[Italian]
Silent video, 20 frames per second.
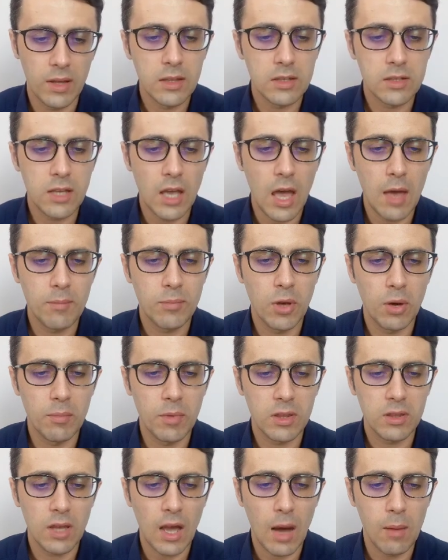Ad esempio
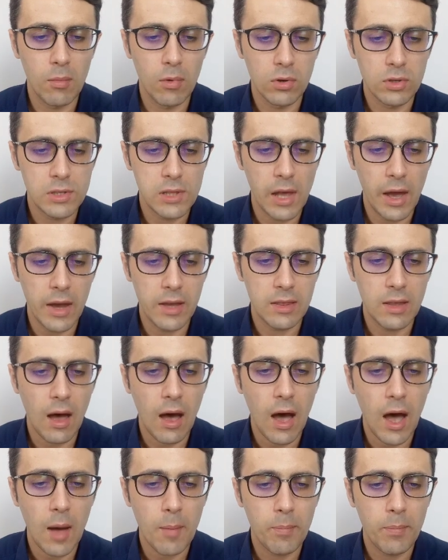mettiamo slide
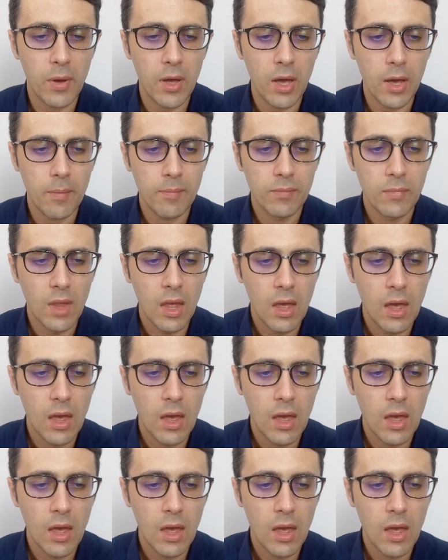up